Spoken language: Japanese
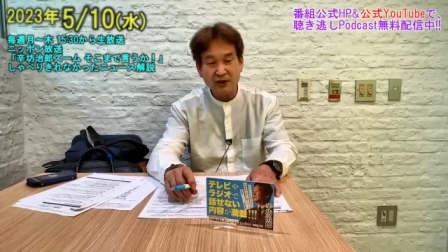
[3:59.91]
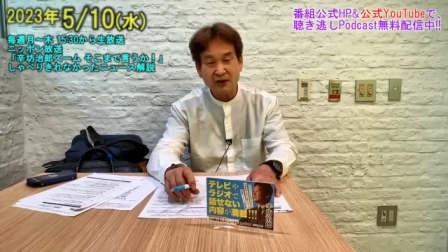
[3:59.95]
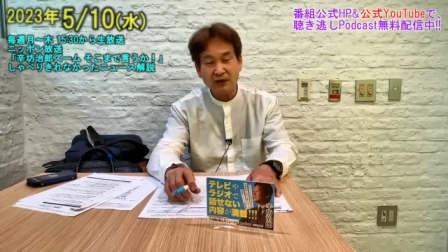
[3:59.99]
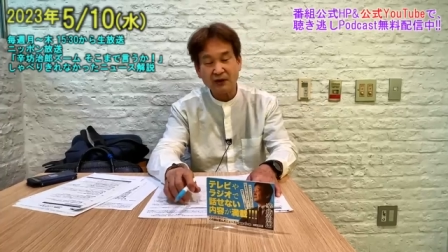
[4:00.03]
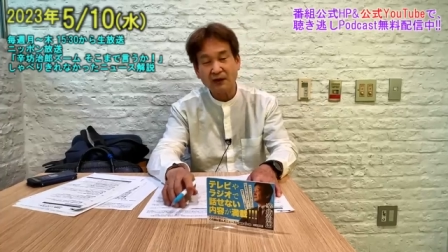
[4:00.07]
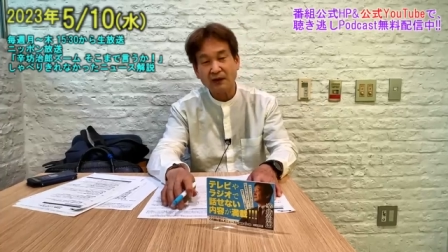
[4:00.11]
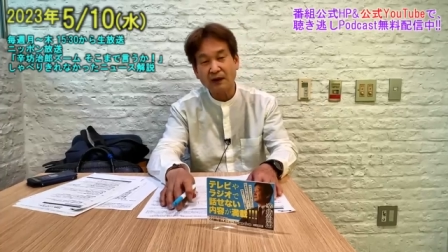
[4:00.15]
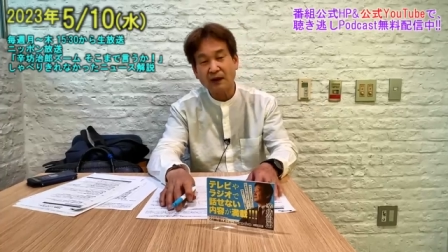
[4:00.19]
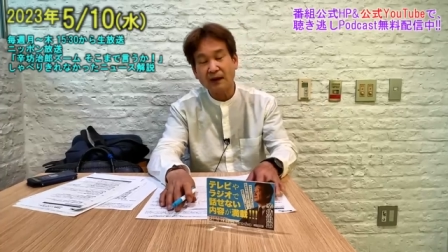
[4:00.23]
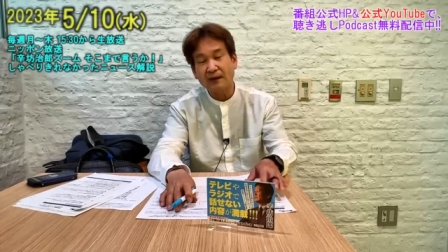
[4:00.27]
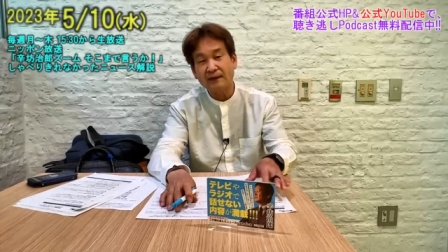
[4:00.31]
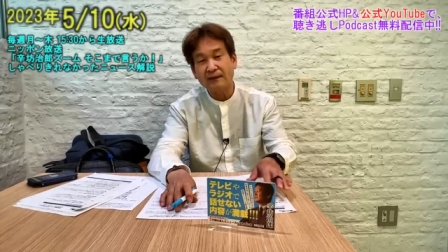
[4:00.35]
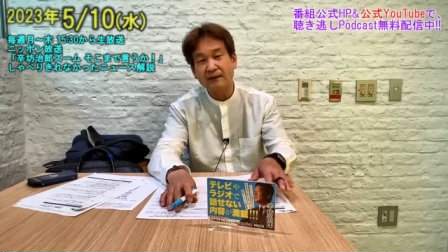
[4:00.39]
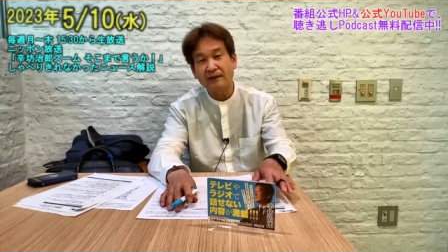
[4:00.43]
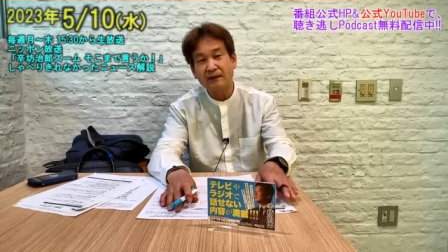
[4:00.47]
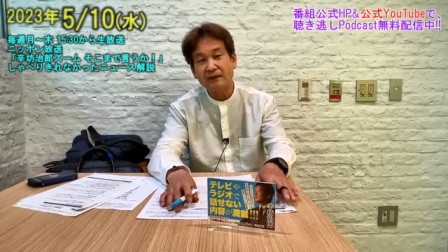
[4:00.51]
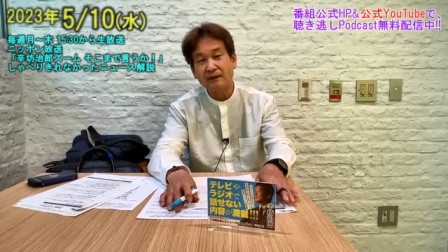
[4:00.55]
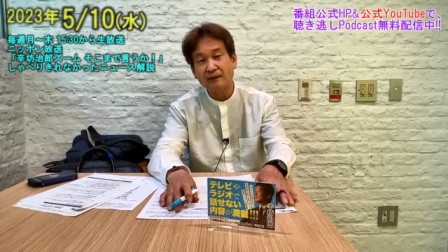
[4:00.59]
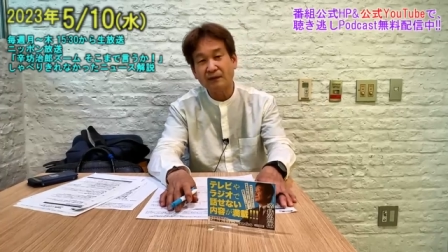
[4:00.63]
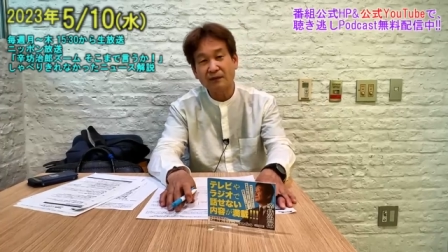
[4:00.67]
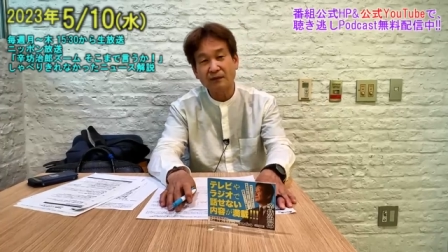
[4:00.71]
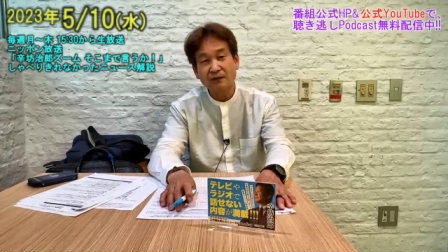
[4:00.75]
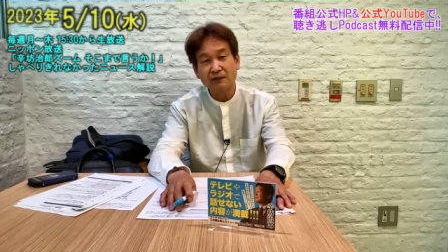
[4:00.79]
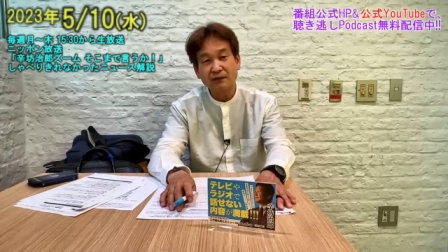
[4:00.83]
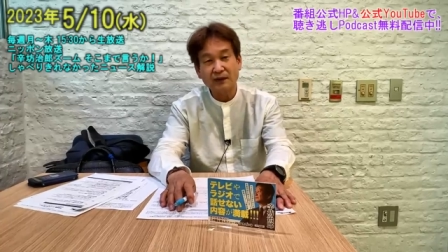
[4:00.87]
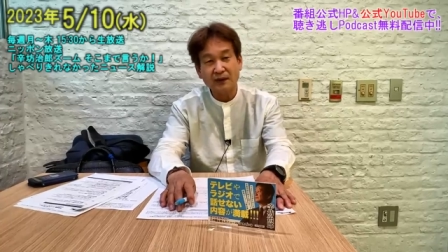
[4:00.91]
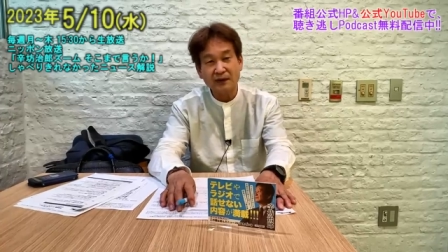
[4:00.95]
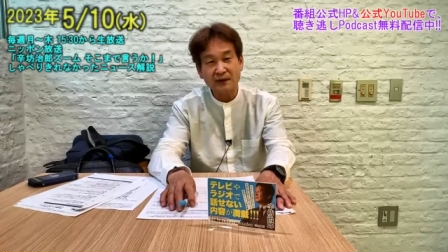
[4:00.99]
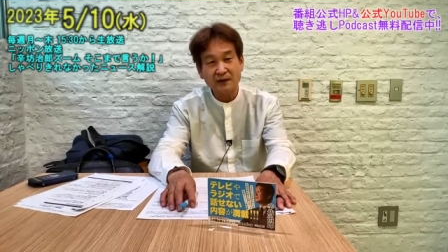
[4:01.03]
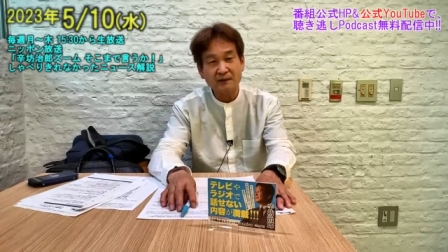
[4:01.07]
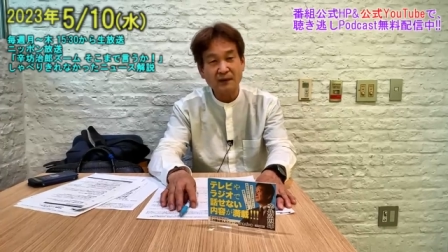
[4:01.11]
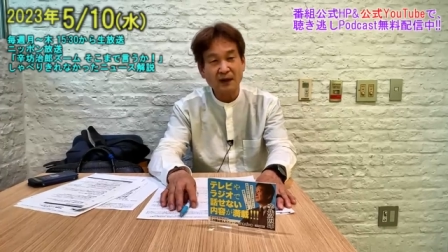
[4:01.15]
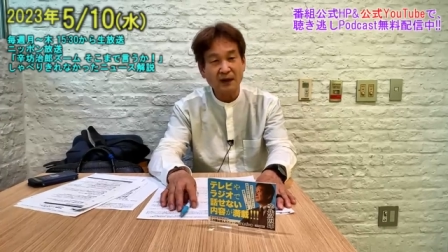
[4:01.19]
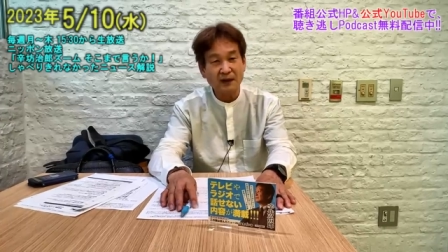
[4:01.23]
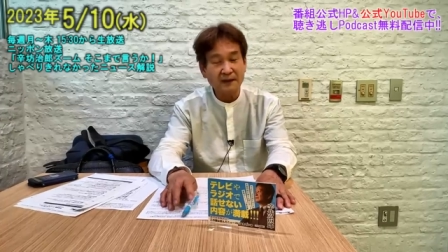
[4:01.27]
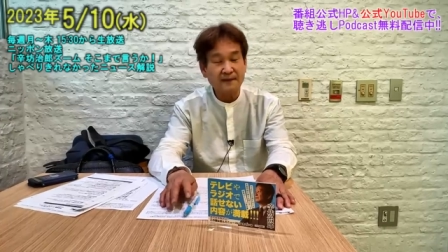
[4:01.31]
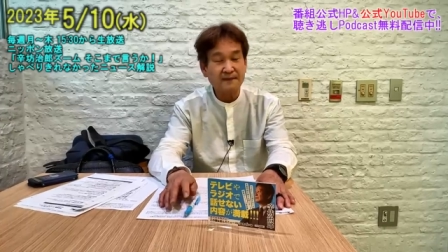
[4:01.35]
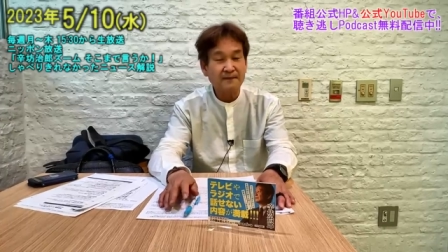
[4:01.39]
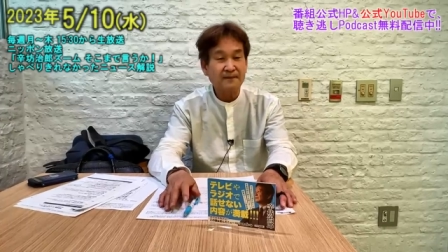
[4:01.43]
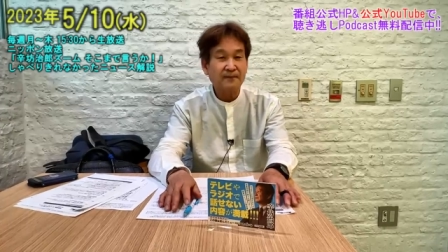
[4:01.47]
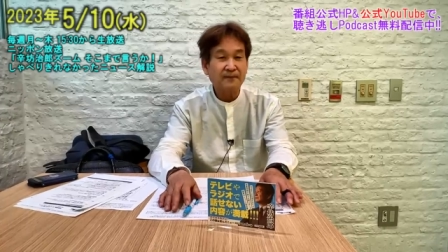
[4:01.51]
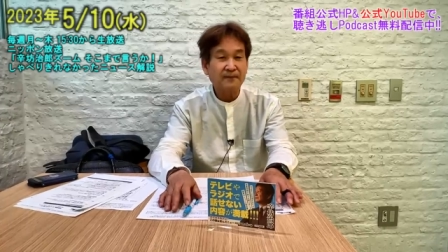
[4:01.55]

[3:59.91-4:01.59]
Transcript: 賃金が減ってるということは、つまり